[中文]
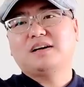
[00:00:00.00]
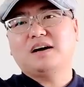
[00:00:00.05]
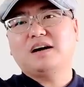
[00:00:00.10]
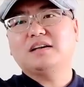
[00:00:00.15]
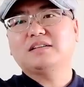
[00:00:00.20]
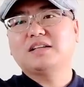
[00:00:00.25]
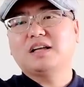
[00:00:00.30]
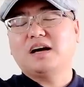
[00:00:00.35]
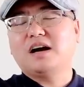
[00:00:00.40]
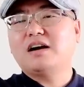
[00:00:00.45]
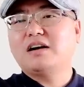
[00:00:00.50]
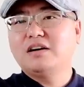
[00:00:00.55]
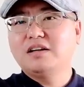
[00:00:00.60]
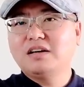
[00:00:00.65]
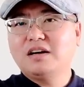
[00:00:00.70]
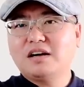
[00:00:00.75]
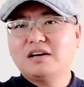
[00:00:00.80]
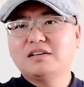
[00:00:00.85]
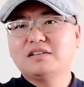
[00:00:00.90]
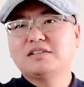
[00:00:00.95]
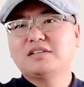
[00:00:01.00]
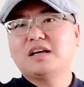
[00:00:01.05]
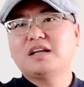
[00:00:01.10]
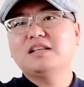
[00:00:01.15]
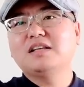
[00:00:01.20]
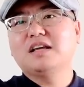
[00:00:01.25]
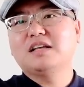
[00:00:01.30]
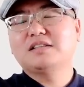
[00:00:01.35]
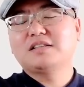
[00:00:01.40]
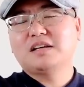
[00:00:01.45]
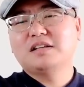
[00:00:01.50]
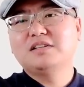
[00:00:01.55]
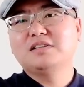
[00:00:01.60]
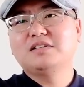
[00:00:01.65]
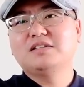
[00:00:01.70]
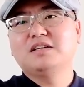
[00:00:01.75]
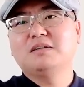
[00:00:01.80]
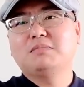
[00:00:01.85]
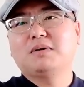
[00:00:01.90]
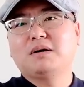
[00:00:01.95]
他得二零二三年才能
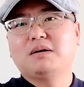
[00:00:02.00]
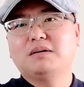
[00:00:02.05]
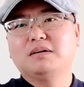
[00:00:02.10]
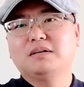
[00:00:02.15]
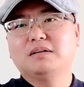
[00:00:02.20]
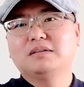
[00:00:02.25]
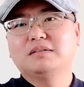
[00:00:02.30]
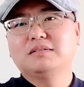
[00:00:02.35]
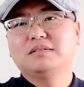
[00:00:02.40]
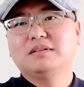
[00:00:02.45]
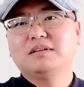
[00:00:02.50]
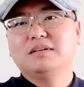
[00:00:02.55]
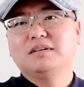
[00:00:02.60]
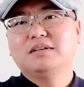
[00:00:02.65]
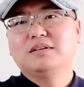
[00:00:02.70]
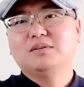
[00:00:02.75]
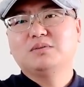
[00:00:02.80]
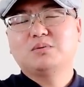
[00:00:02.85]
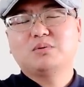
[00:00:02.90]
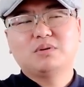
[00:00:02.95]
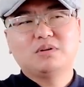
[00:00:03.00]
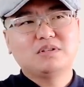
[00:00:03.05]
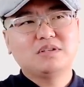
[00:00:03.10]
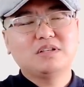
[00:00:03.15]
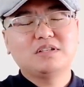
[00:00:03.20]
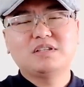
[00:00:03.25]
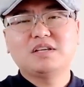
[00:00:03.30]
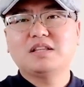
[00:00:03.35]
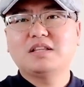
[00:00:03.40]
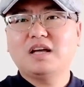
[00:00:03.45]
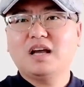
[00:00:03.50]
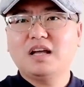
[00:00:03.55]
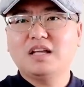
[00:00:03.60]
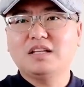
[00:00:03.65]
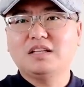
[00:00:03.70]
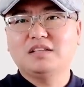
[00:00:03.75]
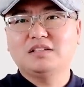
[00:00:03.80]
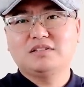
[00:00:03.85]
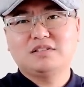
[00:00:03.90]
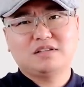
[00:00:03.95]
接班了。如果是现在
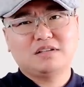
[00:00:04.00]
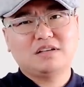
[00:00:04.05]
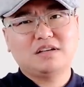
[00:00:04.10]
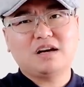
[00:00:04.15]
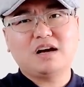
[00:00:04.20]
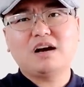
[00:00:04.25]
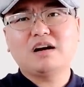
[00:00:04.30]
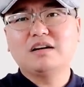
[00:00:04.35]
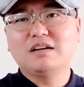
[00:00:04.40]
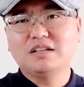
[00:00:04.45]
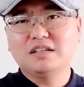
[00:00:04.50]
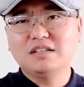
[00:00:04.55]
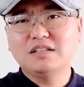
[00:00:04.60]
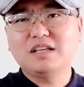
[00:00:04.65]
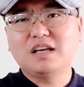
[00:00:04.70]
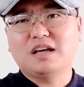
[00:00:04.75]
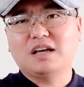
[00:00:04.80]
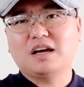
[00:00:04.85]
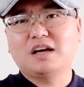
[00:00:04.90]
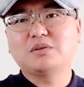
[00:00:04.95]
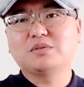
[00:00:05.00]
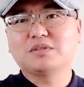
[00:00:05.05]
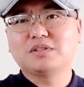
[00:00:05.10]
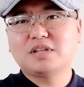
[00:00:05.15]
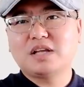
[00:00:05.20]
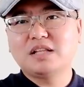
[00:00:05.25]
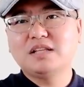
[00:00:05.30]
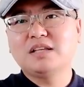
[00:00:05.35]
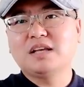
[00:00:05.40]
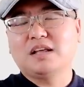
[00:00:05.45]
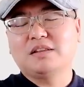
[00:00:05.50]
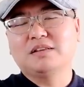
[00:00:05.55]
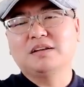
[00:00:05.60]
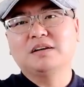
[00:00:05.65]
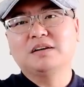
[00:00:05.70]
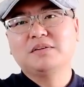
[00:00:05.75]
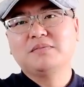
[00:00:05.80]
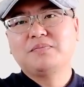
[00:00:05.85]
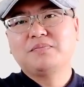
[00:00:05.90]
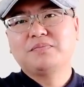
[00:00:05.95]
这个二零年还有三年
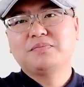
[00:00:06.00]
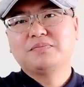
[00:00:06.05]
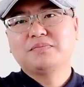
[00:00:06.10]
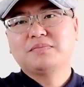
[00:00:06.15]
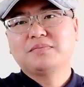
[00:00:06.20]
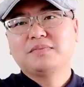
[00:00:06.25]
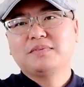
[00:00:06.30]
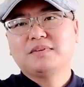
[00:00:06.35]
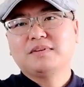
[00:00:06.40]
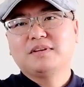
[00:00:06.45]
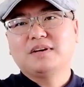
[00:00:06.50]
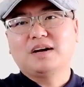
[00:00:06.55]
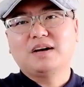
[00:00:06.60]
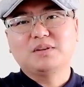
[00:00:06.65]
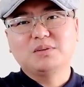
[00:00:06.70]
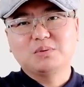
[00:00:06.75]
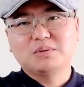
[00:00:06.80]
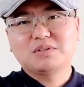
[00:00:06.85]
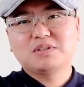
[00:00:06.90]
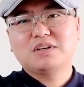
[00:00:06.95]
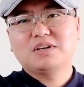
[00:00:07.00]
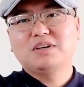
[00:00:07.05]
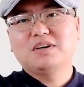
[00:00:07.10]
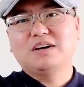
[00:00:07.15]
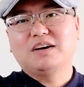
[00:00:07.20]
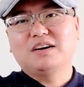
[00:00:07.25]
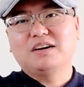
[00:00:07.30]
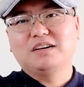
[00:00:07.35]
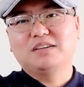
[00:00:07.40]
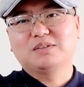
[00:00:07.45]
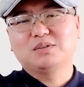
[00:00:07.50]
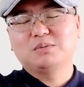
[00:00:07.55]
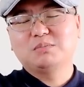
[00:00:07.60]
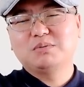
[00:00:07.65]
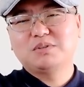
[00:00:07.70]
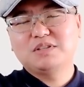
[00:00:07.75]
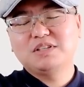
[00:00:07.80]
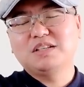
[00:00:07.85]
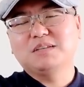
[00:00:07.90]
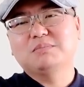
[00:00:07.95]
呢，很多事儿啊都
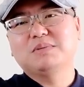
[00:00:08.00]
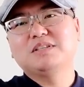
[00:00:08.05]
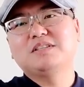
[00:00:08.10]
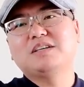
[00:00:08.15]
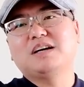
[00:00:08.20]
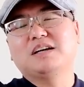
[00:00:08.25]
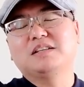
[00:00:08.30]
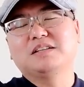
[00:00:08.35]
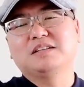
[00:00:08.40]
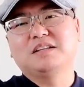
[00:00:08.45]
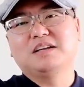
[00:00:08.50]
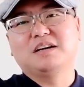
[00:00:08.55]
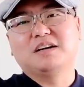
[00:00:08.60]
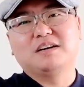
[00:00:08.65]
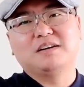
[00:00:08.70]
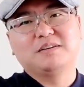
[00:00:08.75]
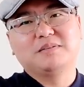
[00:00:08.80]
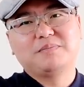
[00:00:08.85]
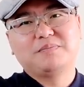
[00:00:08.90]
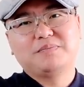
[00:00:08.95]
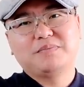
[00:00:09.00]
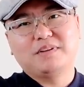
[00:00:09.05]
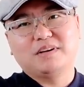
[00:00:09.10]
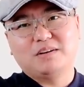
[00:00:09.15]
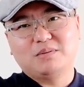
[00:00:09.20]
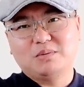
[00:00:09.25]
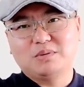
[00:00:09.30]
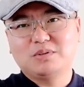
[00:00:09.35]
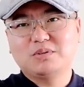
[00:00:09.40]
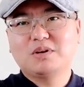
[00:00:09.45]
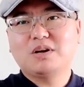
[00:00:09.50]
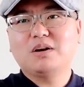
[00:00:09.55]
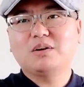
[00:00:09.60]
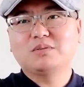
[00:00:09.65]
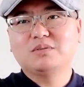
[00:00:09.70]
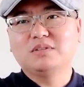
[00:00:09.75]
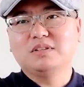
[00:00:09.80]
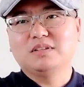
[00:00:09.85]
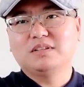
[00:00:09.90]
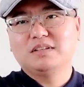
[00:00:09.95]
不是你们想的那样啊。我就告
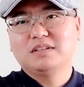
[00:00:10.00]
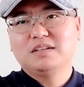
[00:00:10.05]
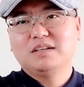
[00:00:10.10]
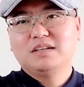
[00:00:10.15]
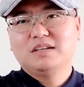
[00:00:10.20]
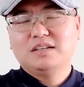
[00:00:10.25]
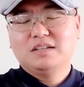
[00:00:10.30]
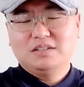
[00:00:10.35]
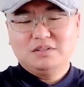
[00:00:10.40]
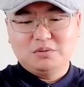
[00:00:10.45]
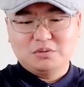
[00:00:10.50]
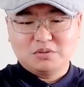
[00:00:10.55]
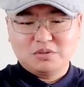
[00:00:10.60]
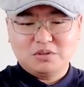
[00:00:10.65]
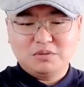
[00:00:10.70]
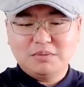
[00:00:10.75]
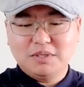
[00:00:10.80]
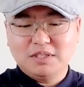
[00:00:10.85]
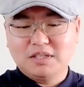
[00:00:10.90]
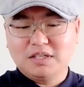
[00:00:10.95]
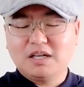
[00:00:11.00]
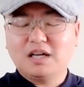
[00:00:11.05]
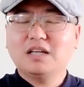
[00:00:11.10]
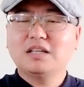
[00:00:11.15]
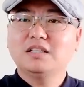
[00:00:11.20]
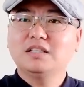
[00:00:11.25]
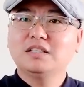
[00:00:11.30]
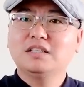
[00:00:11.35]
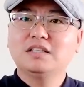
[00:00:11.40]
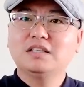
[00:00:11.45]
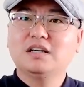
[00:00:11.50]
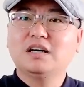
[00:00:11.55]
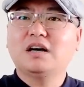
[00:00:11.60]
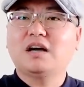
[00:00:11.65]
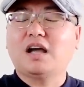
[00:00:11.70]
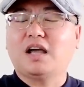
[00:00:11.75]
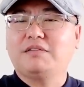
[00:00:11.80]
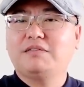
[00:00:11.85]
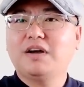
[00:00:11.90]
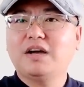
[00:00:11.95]
诉你，有时候吧，你看这个
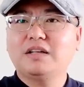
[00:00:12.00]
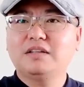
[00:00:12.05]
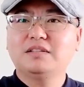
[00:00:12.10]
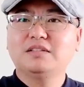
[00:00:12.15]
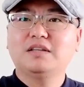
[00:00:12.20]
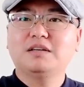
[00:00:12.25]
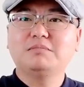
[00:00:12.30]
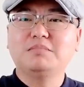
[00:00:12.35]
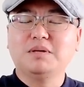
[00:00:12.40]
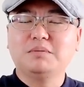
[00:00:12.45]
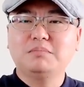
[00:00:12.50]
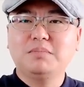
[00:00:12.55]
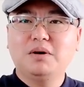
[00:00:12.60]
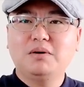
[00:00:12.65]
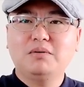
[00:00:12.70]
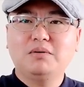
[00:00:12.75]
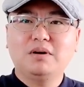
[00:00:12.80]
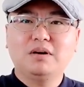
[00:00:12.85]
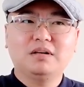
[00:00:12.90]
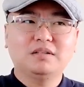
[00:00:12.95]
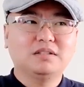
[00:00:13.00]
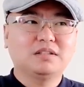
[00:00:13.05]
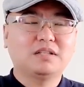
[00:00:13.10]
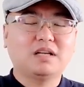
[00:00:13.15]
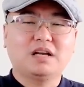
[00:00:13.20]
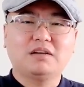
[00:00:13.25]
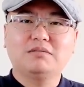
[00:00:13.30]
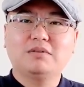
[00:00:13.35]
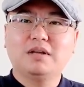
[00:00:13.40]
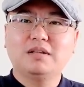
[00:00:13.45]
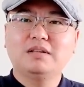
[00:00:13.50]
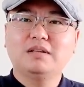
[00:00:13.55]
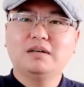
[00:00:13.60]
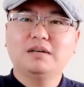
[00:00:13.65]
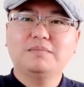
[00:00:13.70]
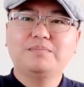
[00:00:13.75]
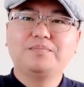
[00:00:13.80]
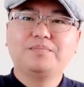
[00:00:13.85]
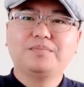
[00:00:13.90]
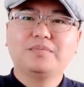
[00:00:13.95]
海外的，像《明报》啊，像台湾
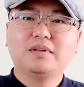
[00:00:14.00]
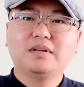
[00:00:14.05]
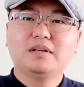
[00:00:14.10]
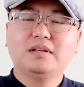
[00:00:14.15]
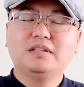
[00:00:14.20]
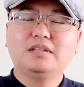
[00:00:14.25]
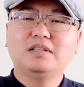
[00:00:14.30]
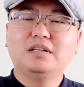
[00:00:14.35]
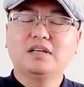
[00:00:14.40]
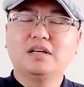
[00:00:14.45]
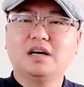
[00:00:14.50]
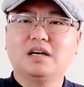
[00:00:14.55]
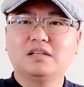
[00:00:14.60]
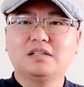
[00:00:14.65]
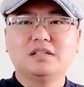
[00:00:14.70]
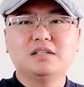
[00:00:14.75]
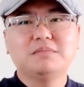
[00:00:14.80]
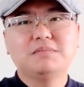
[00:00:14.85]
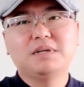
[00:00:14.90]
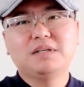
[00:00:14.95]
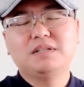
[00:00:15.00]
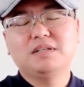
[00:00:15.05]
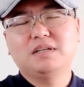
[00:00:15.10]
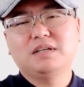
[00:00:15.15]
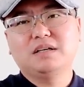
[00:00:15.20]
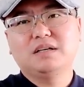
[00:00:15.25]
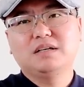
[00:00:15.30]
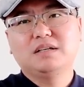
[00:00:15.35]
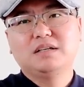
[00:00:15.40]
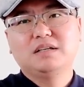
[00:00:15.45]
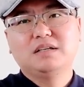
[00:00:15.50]
呐、香港这些媒体啊，